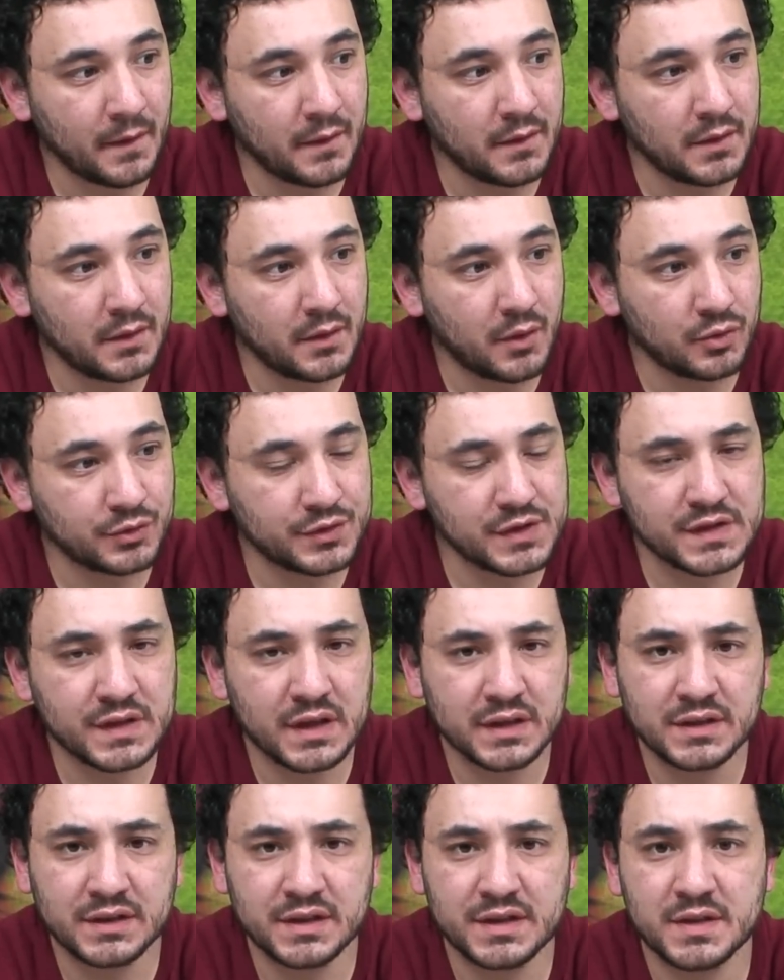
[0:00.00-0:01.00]
E, orta
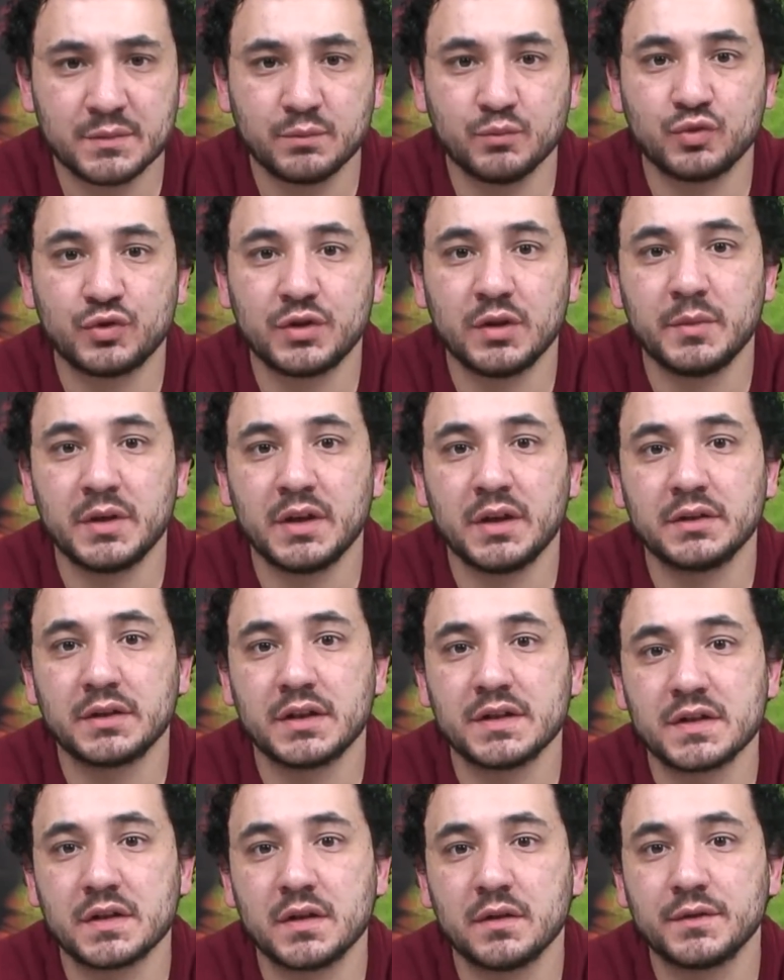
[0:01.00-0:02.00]
sahada Necip
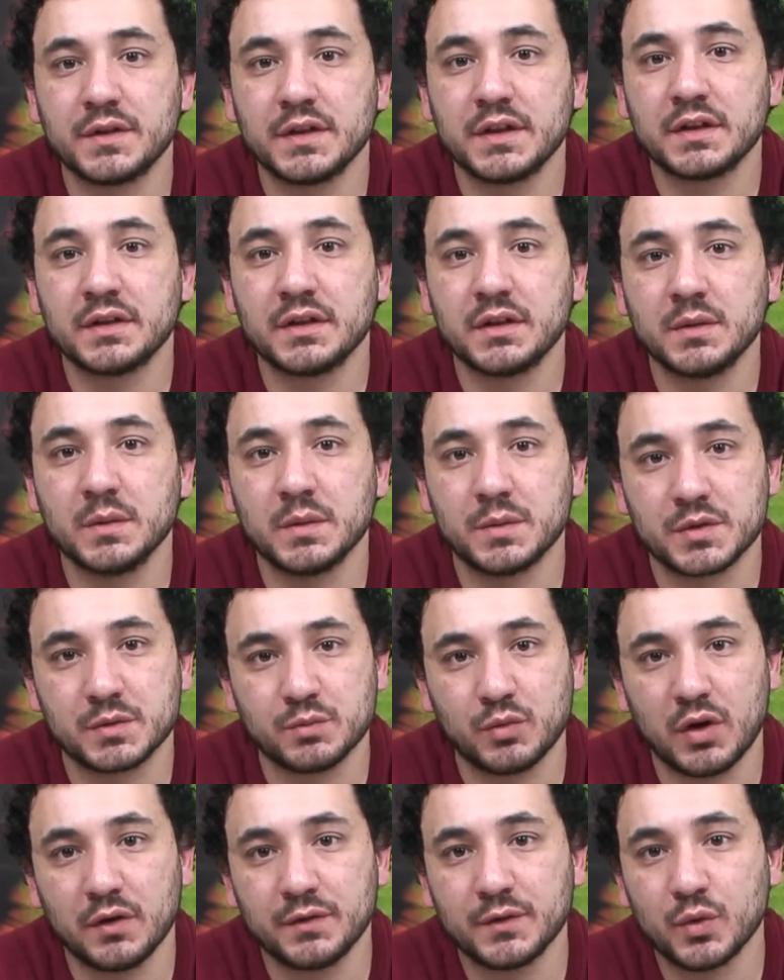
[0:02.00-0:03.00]
muhtemelen geçen hafta yerini
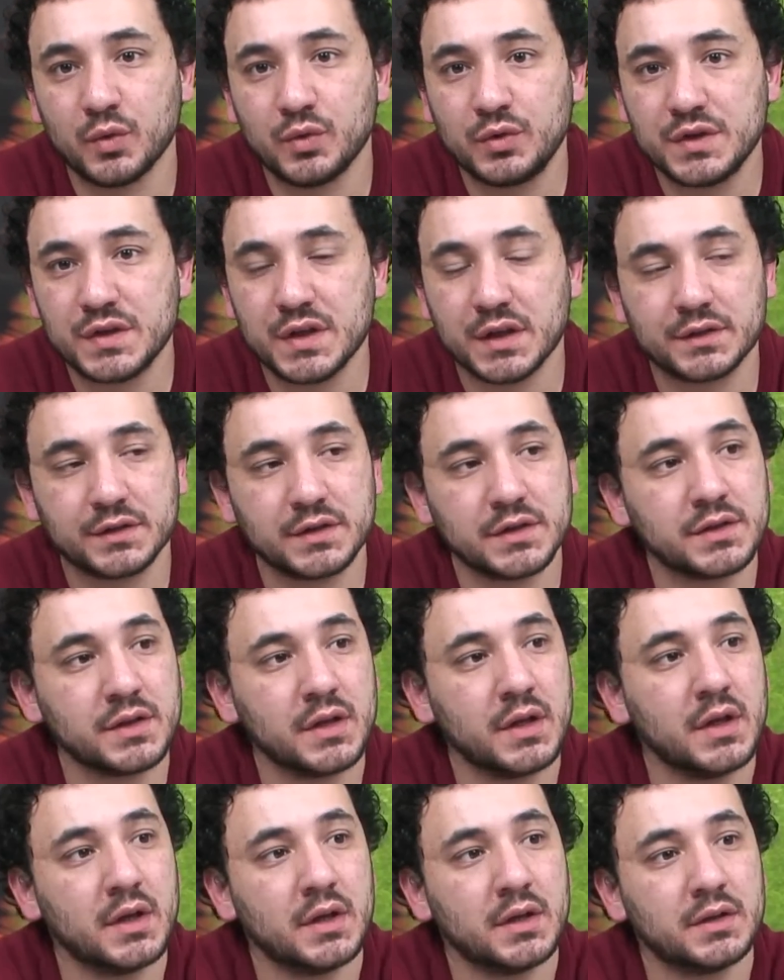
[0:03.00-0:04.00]
alamamıştı. Bu hafta oynayacaktır.